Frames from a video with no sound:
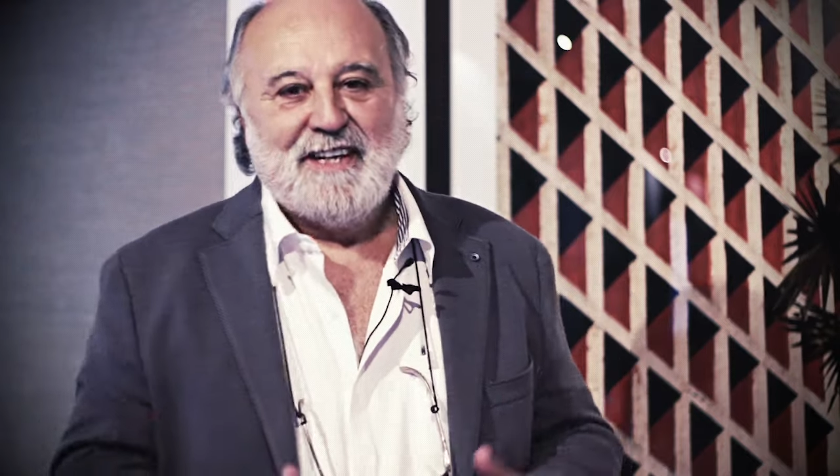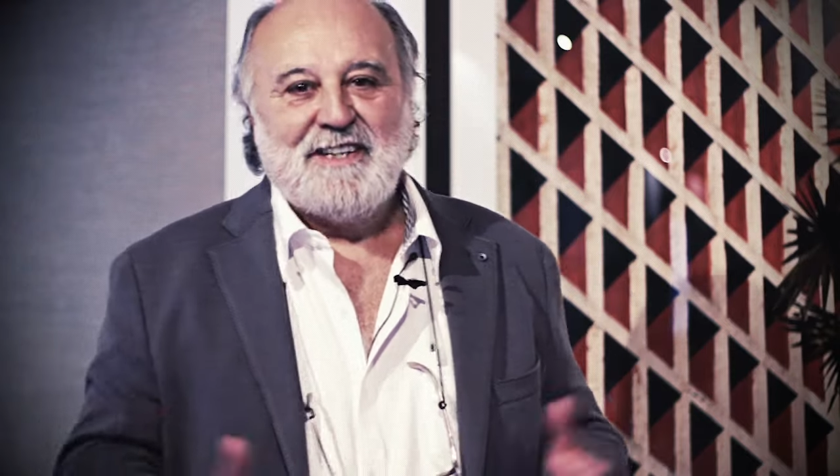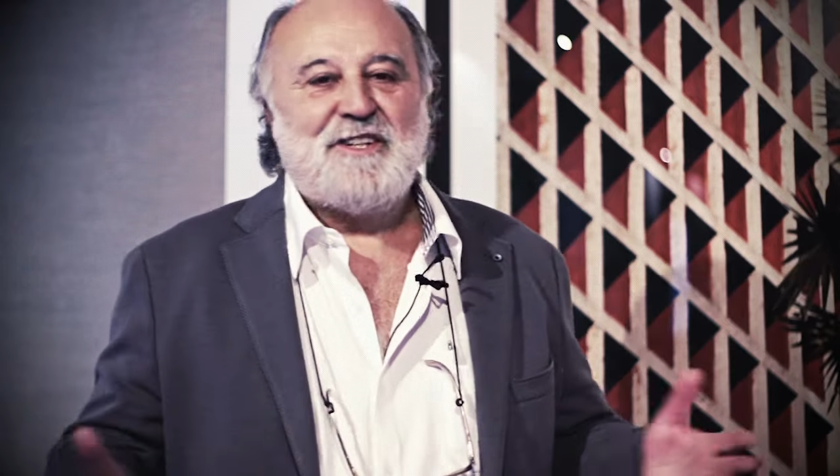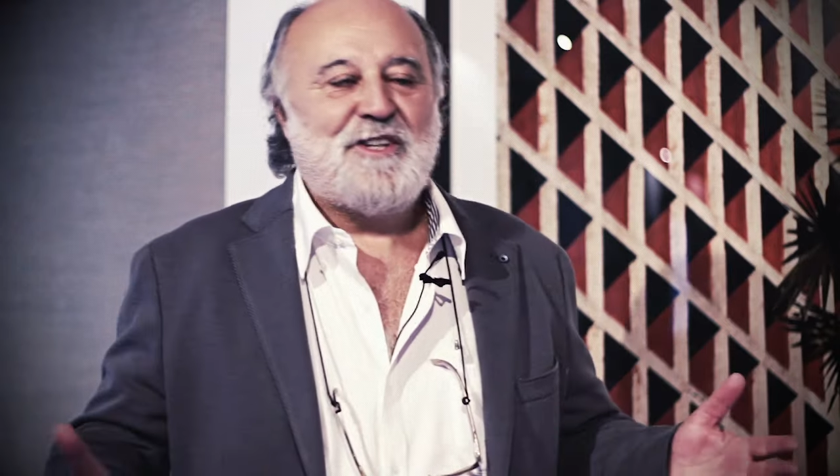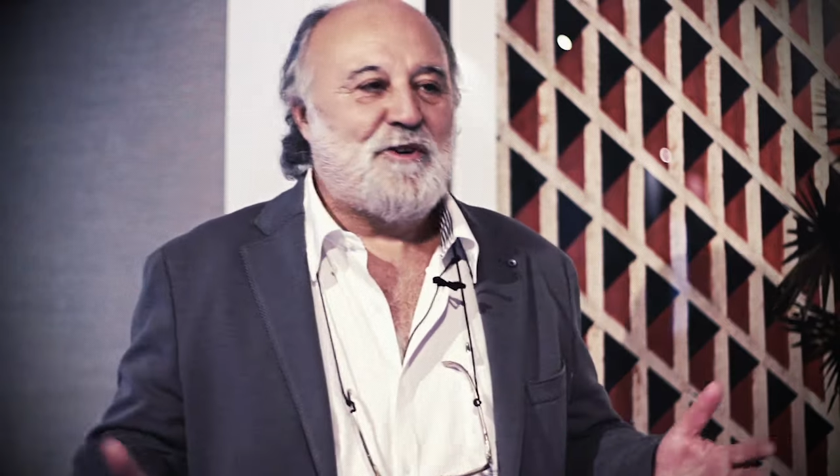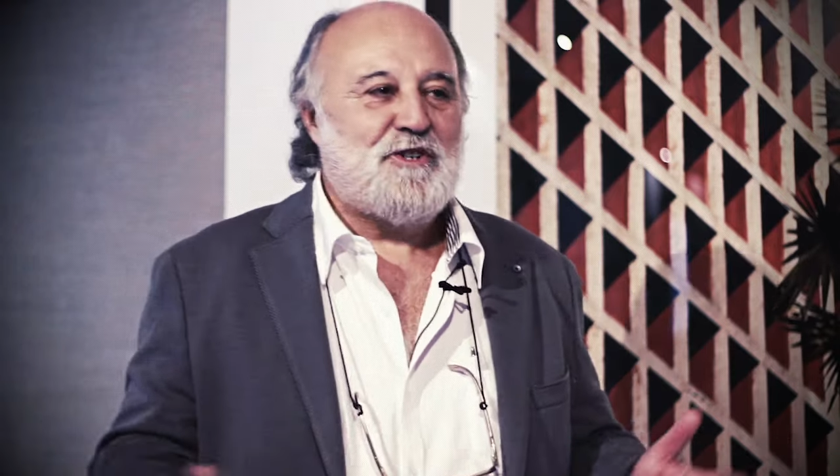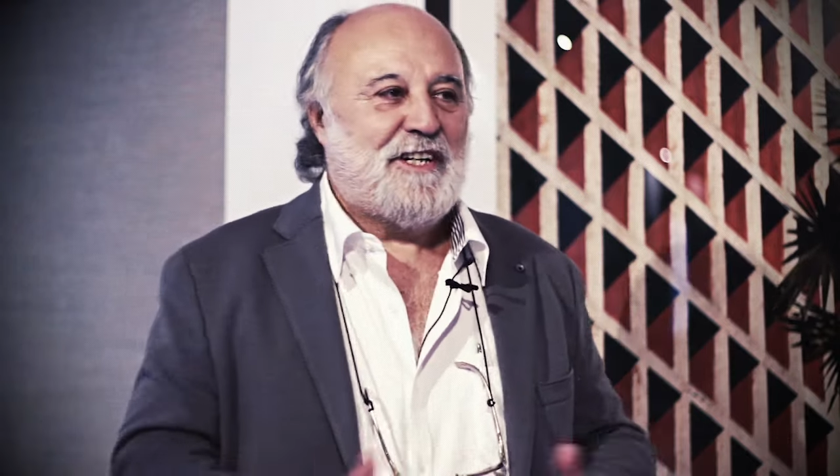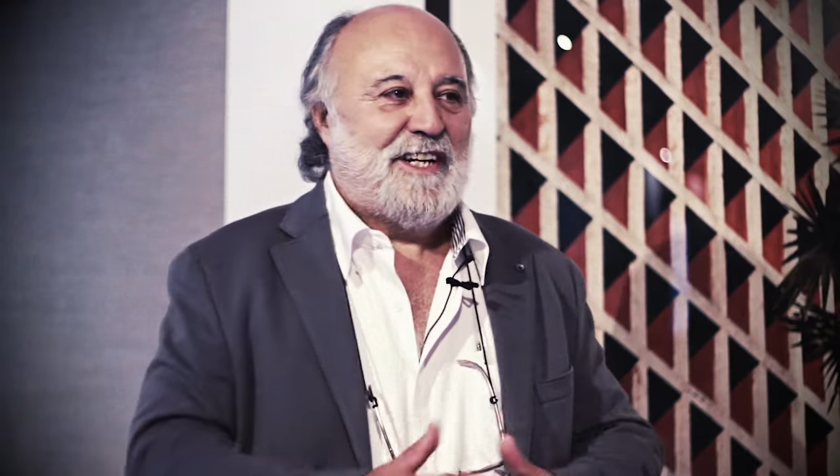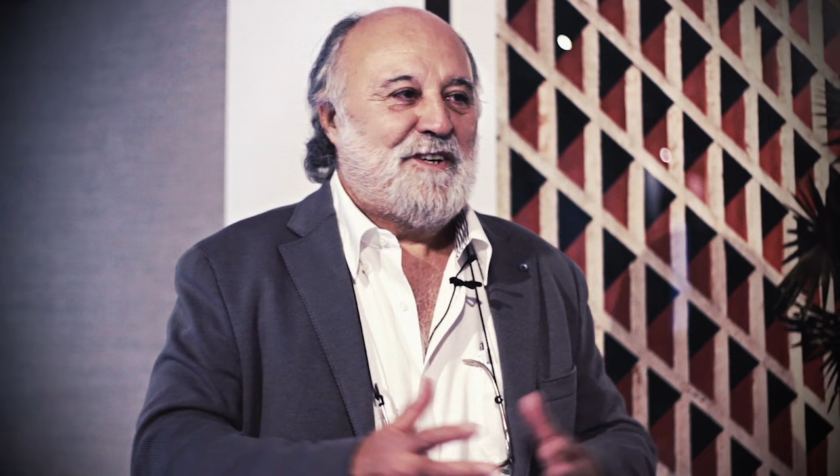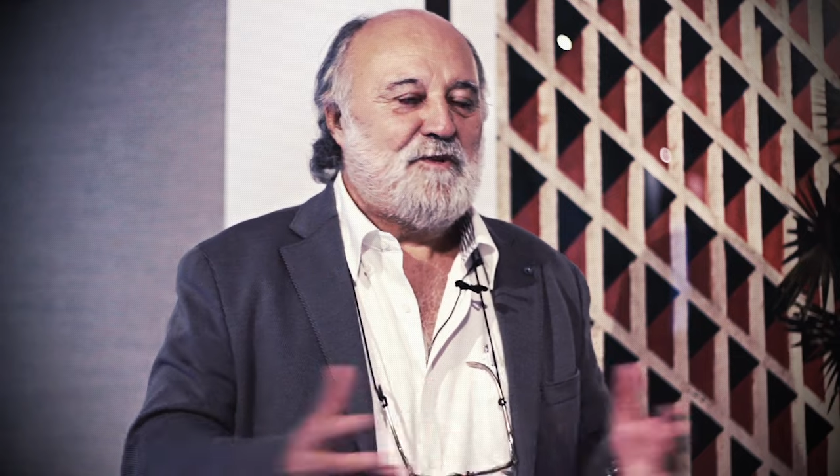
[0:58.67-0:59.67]
dice
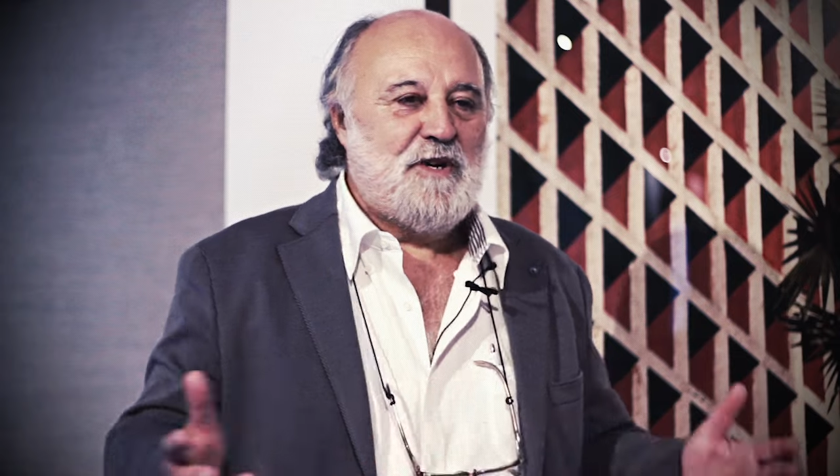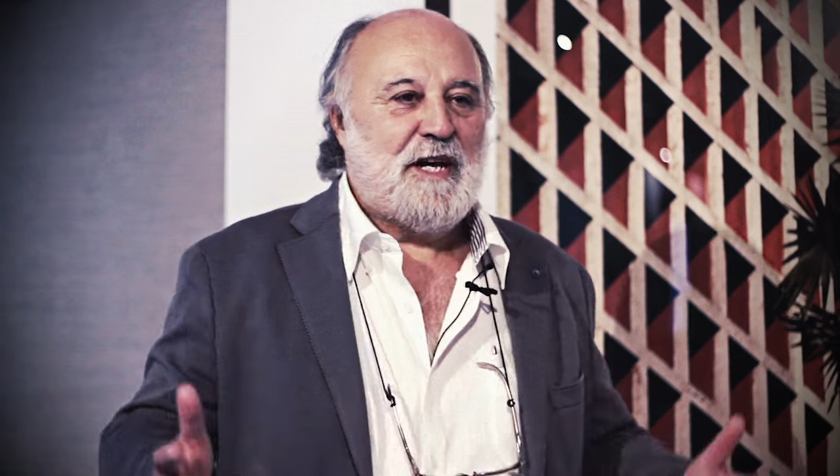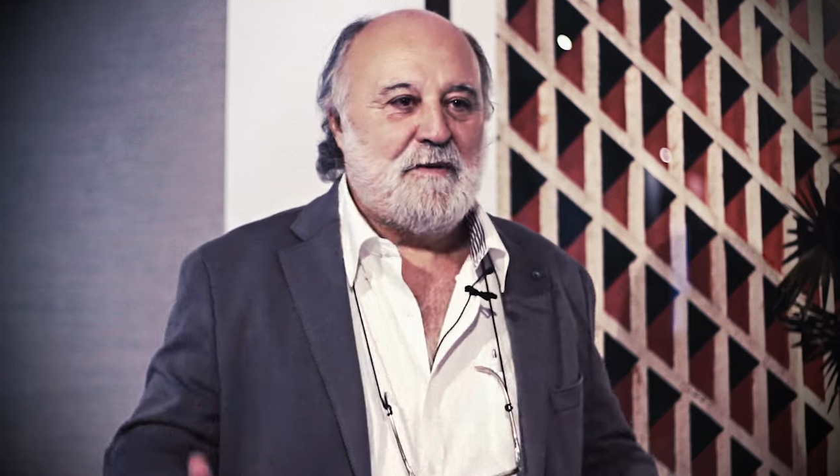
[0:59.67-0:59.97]
cosa que nunca